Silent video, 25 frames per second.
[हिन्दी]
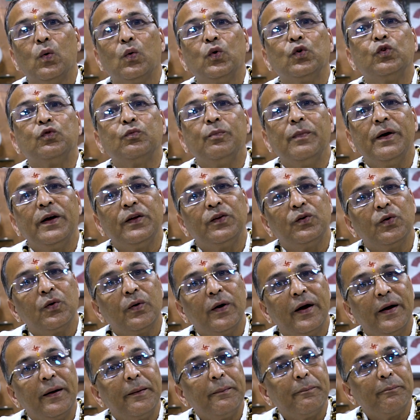उसमें जो
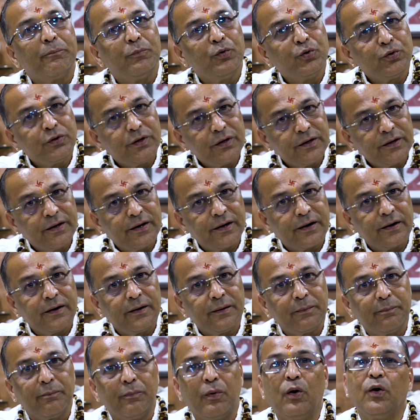है बुध
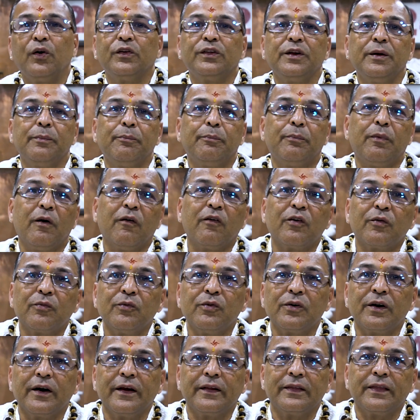ग्रह बहुत ही
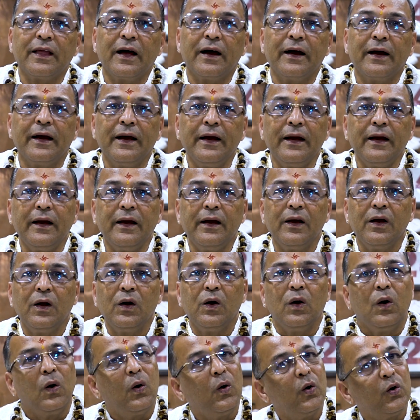पावरफुल रहता है
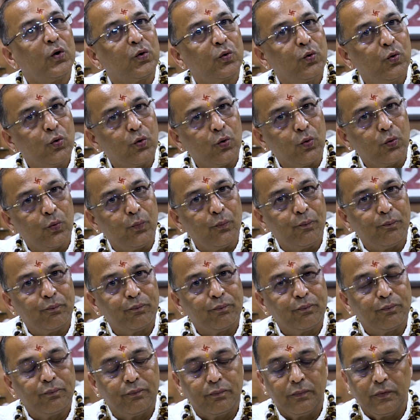और गुरु
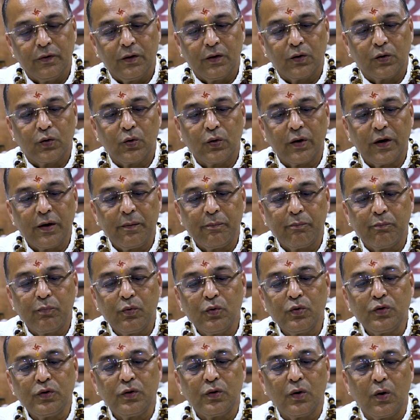क्योंकि
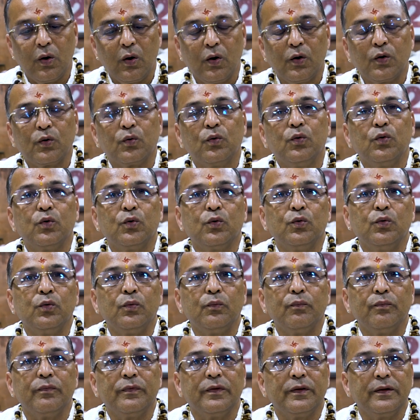बुध और गुरु
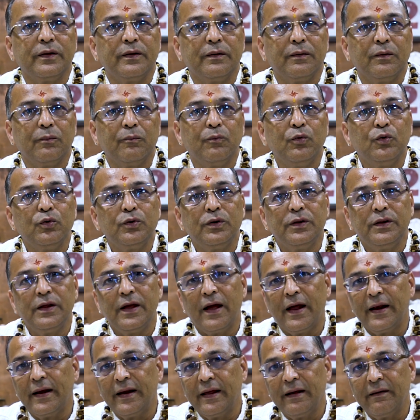बुद्ध
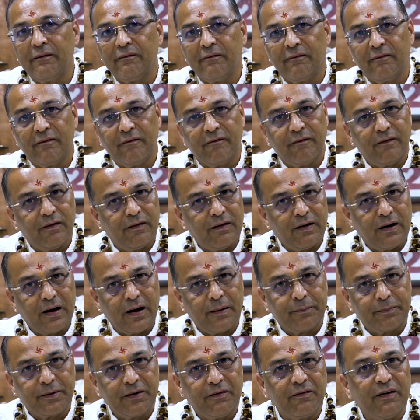यानी
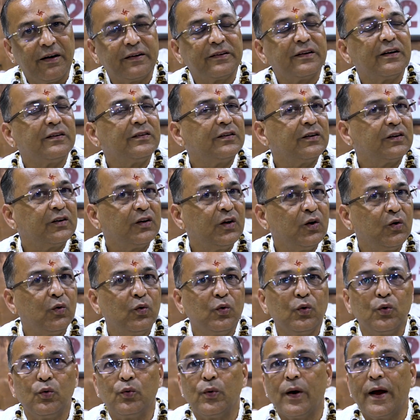आपकी वाचा शक्ति
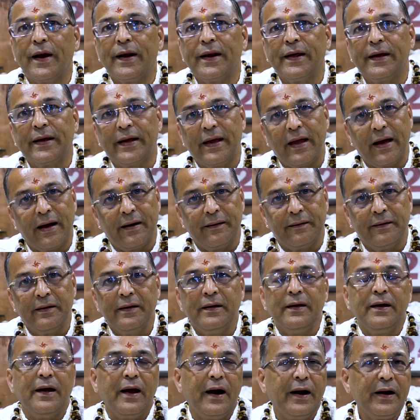गुरु यानी ज्ञान
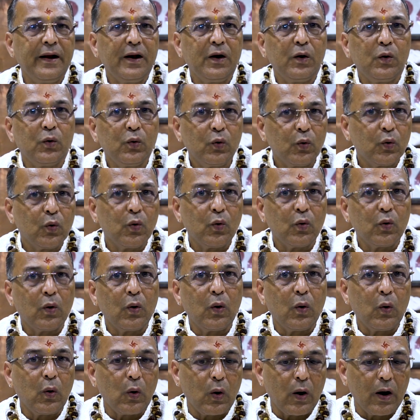यानी लोगों
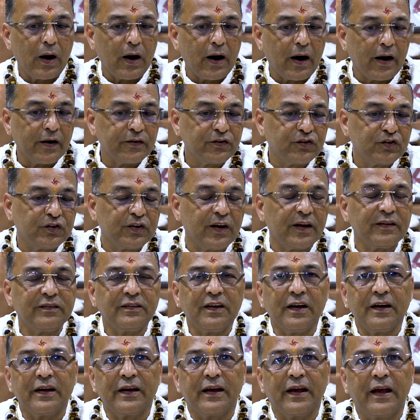को अच्छा
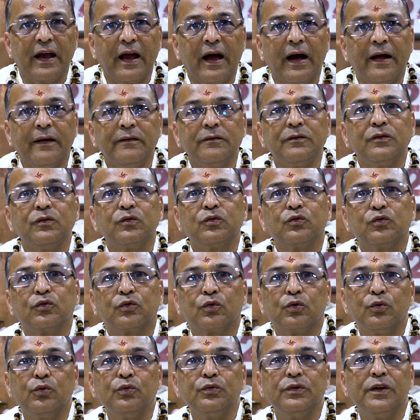सा ज्ञान
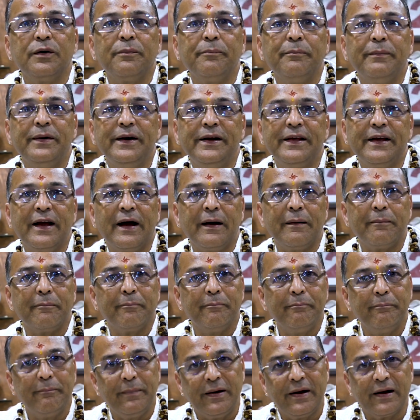थ्रू द मीडिया
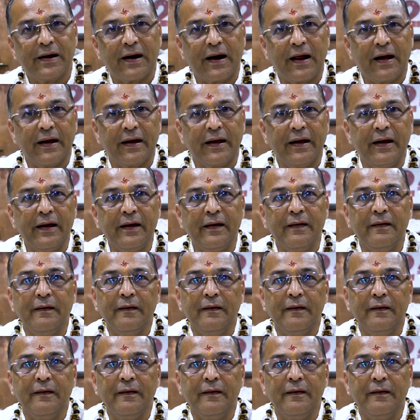मिल रहा है